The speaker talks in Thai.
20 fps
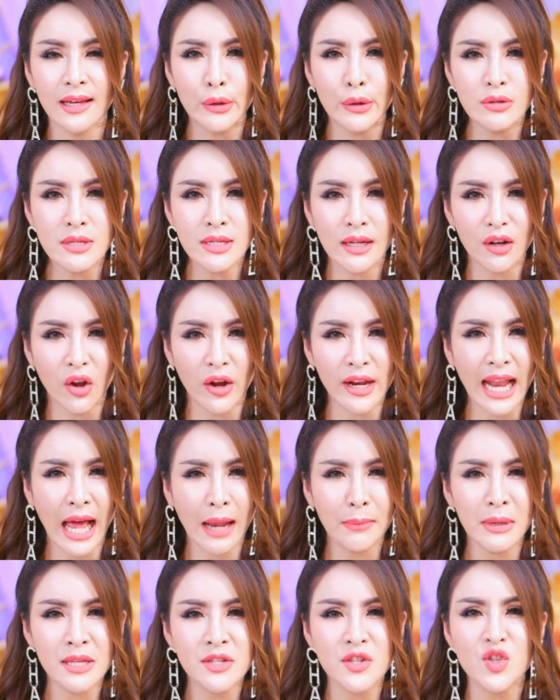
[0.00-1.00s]
รู้สึกร้อยล้า
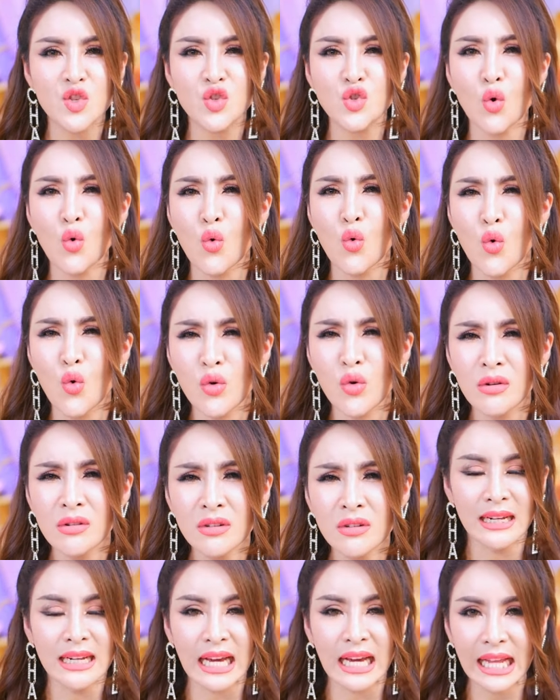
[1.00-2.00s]
นมันสูง
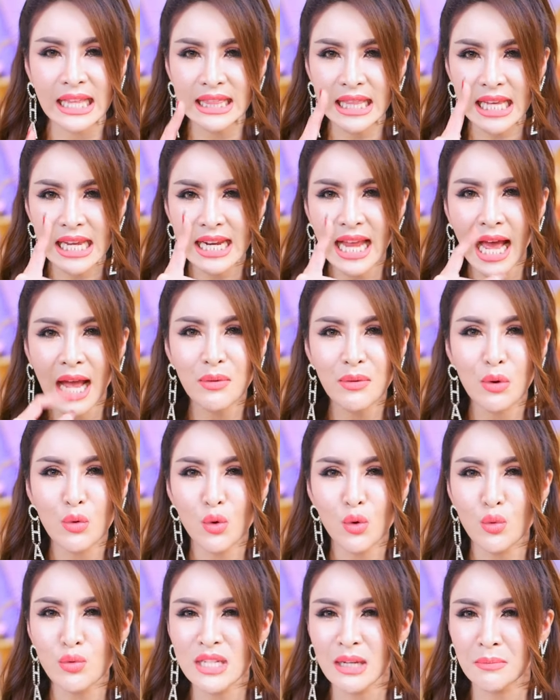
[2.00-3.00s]
การันตีได้ว่าค
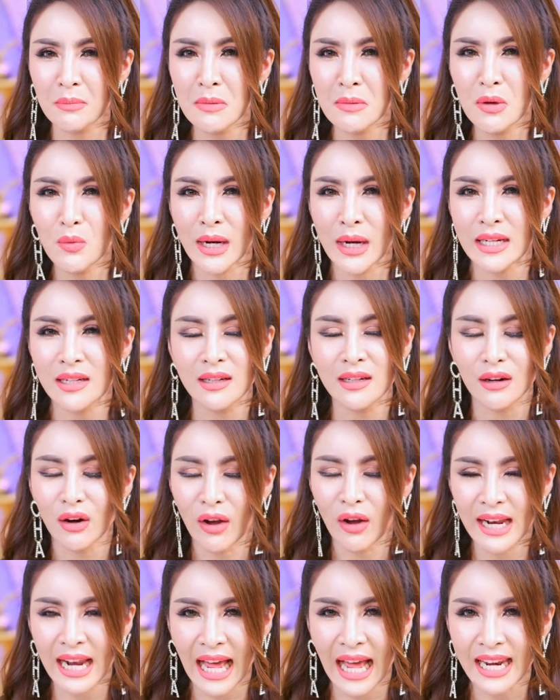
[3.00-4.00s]
รูรุ้งจะไม่มีวันถึง
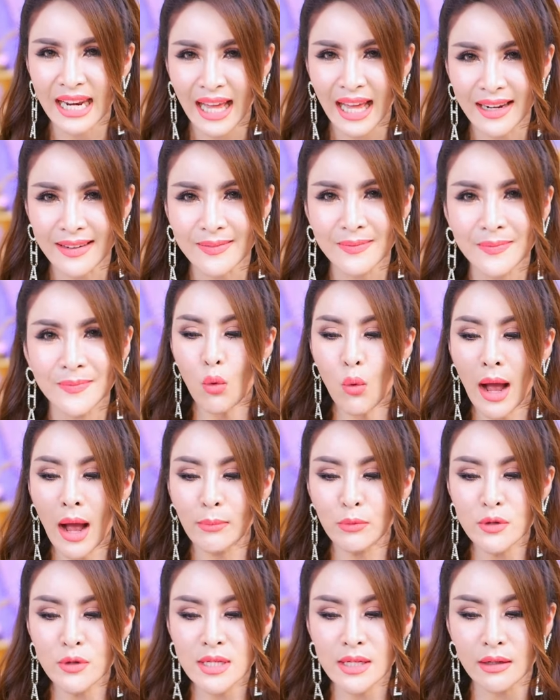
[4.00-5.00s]
ร้อยล้านนั้น ความ
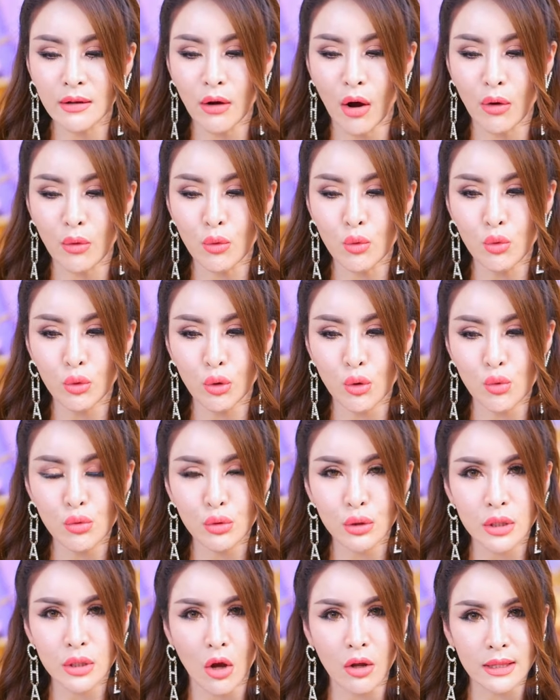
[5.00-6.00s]
รู้สึกของครูรุ้ง
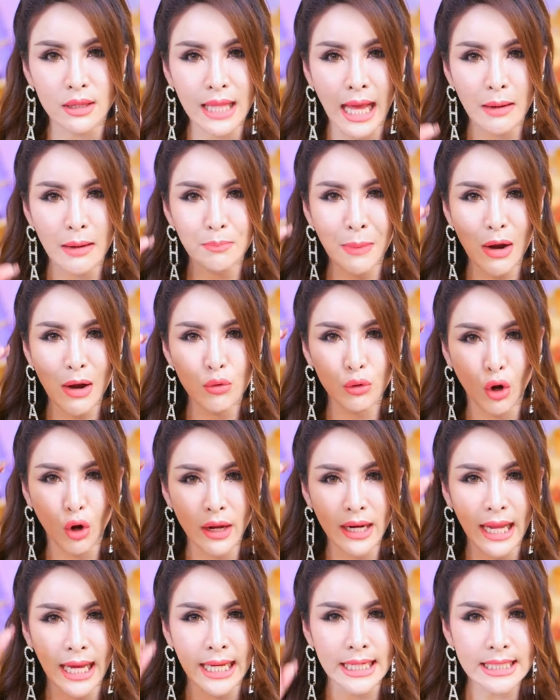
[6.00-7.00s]
ตอนตั้งเป้าร้อ
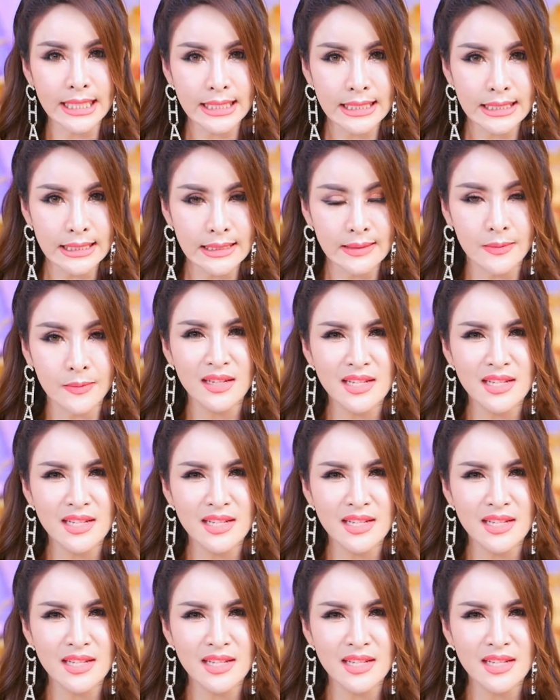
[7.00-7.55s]
ยล้านคือ